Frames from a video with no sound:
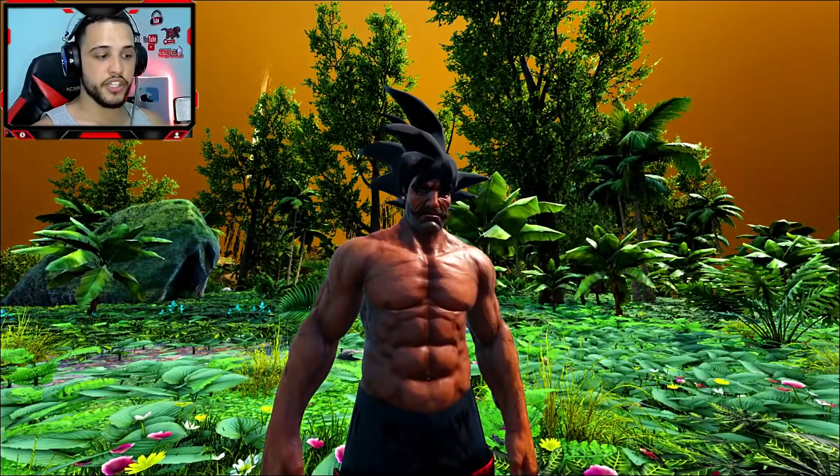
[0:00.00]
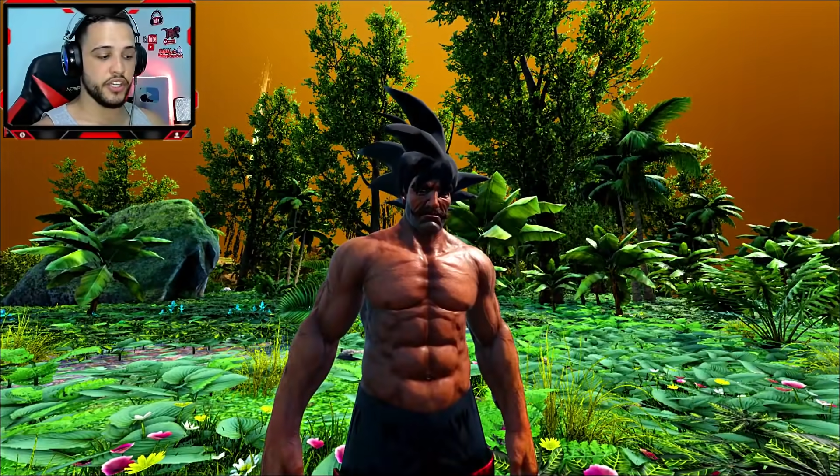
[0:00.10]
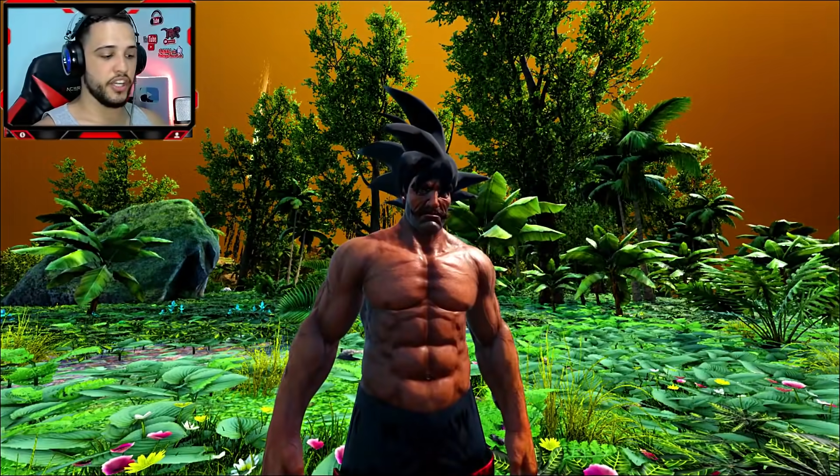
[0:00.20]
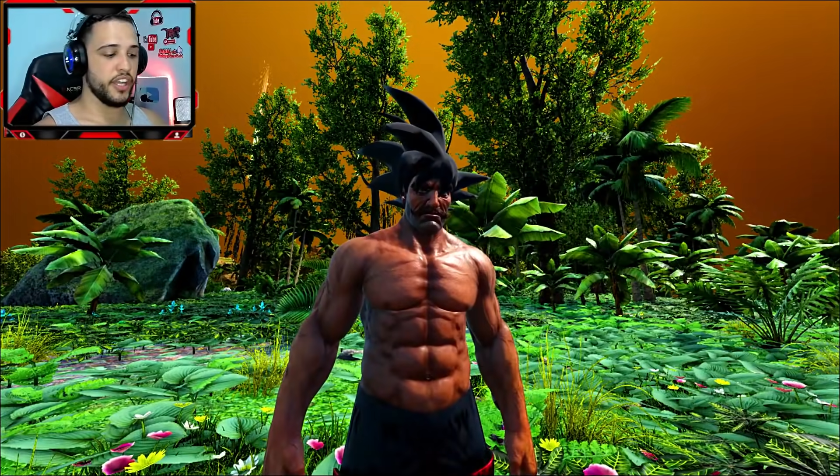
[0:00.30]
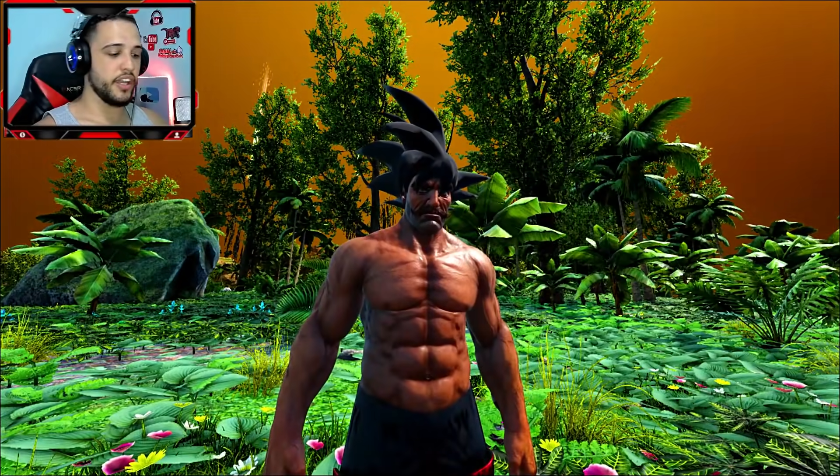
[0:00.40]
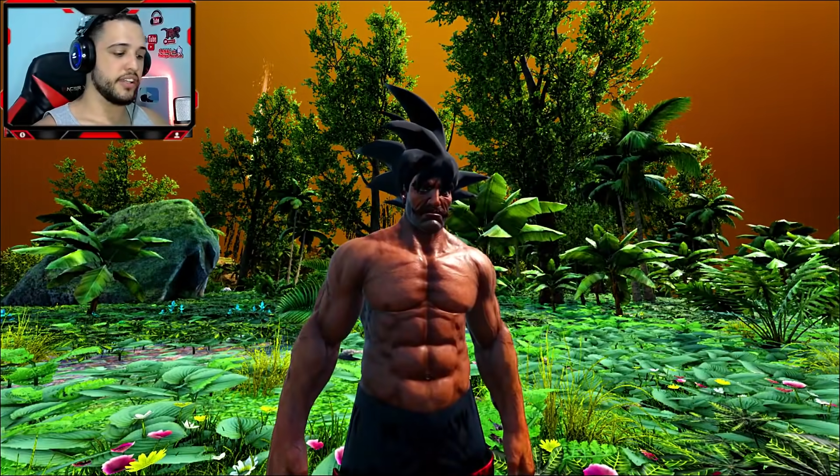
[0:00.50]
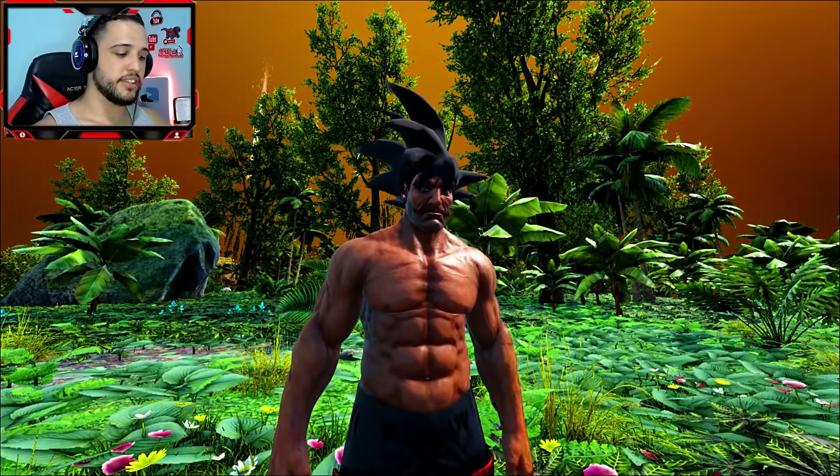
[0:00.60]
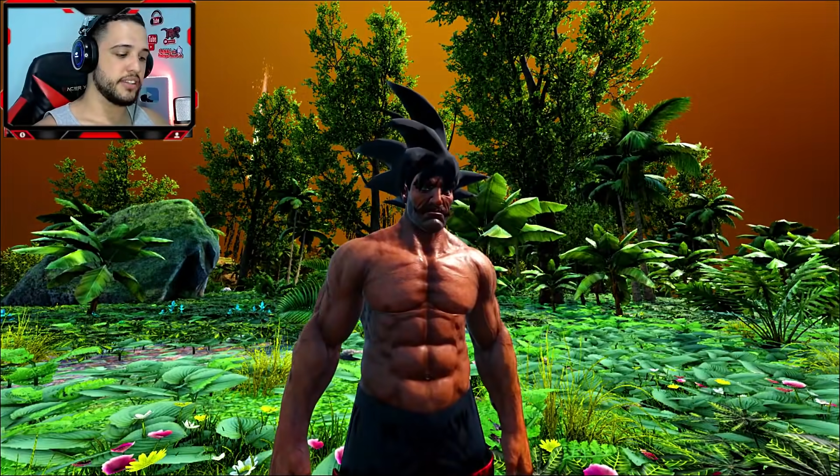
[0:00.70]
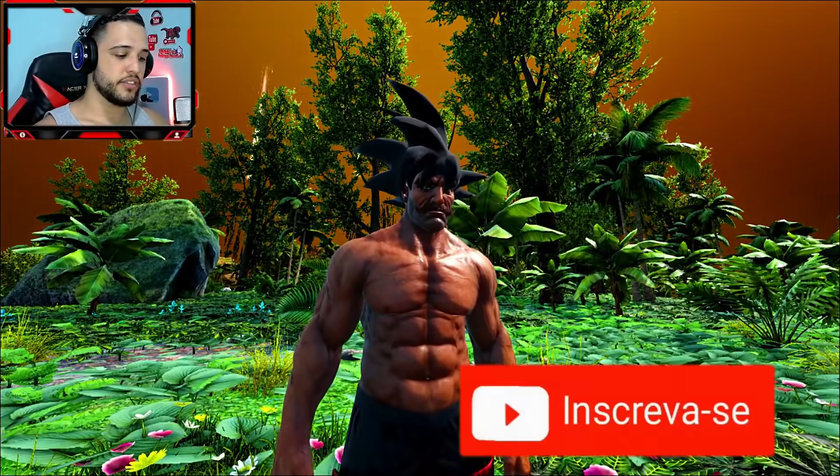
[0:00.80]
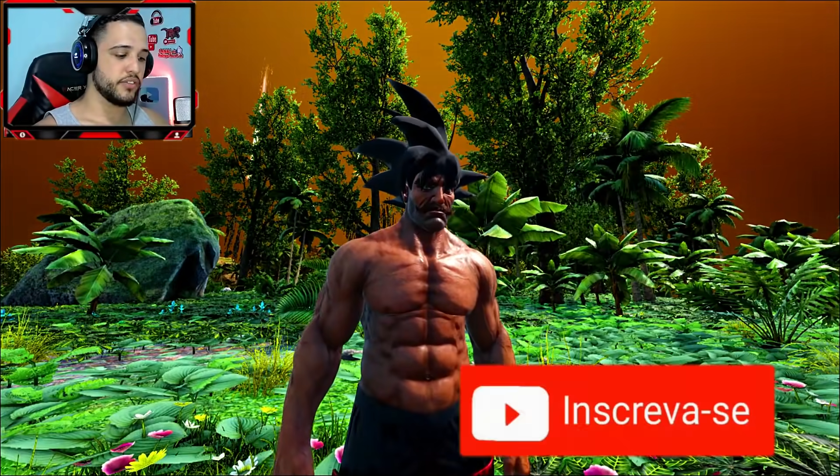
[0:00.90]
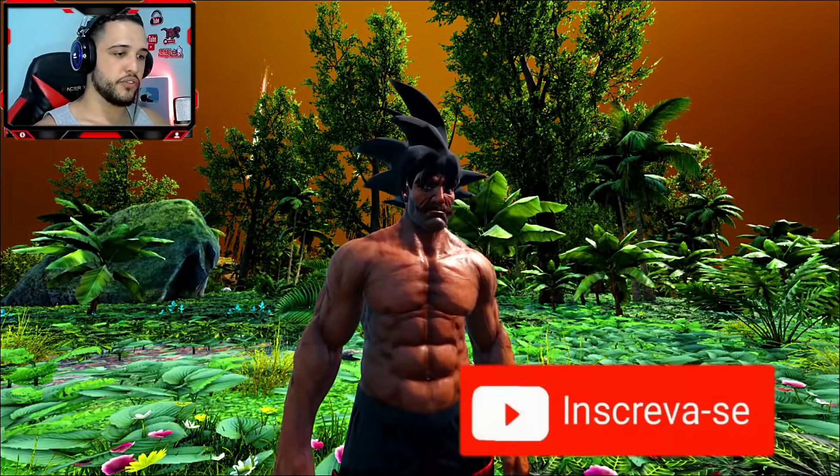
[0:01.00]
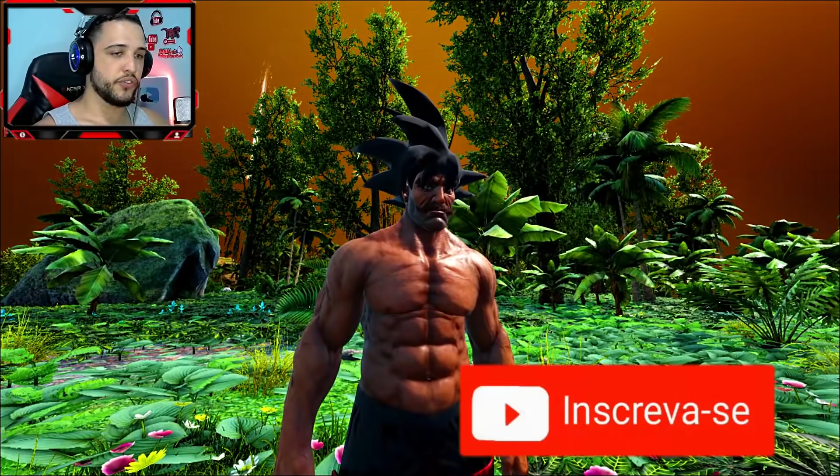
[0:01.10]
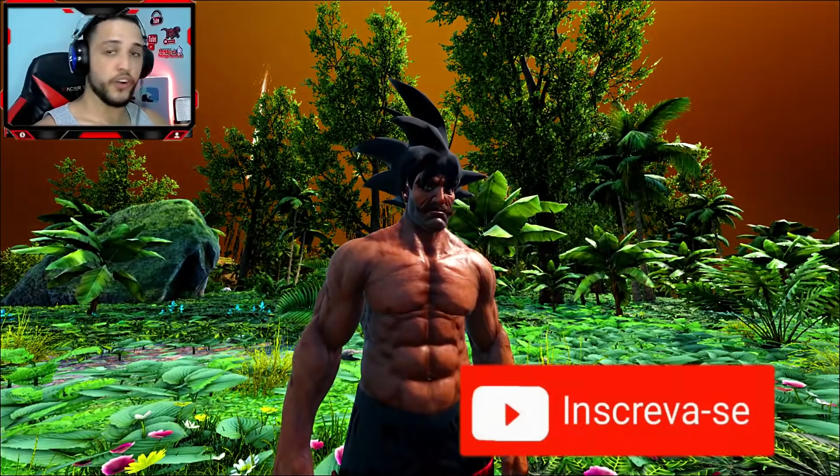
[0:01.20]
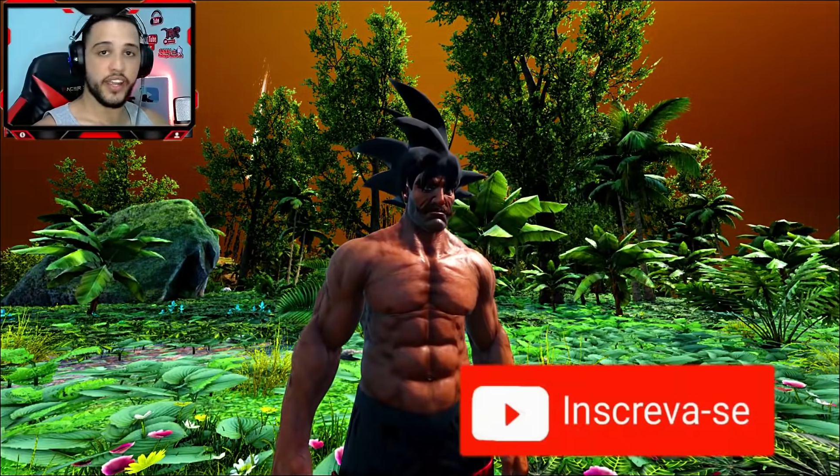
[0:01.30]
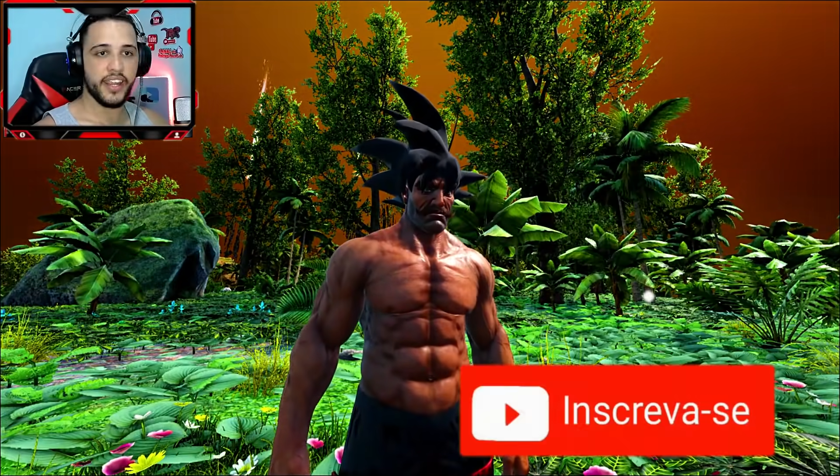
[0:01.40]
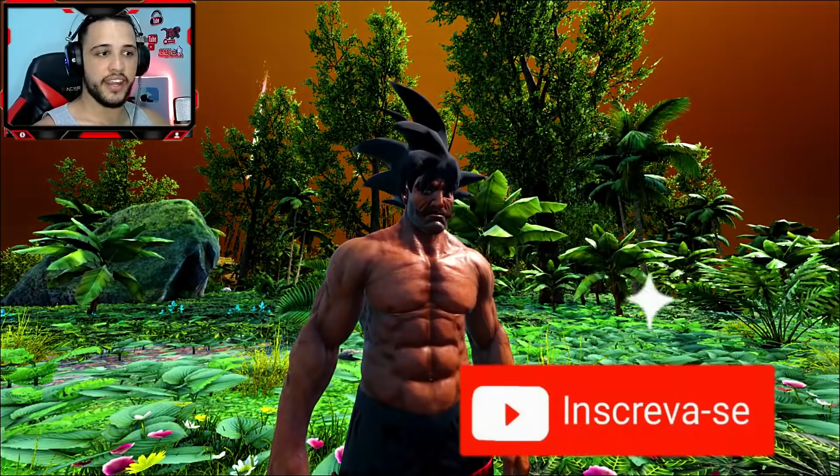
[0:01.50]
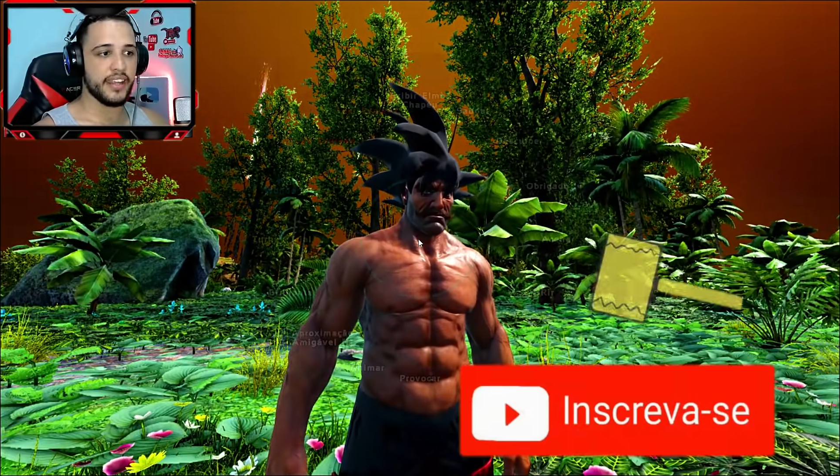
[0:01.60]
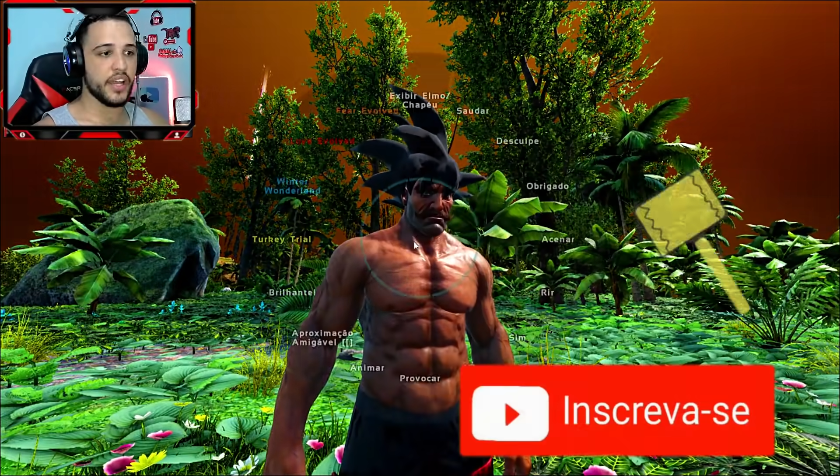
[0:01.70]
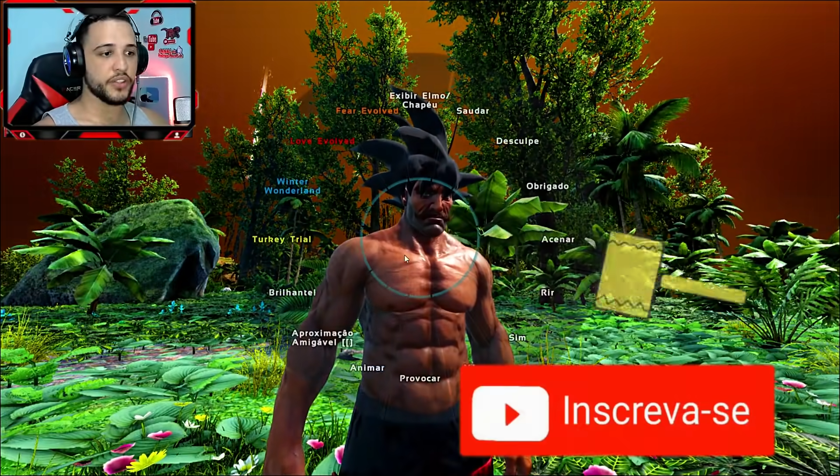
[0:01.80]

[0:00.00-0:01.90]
e fui!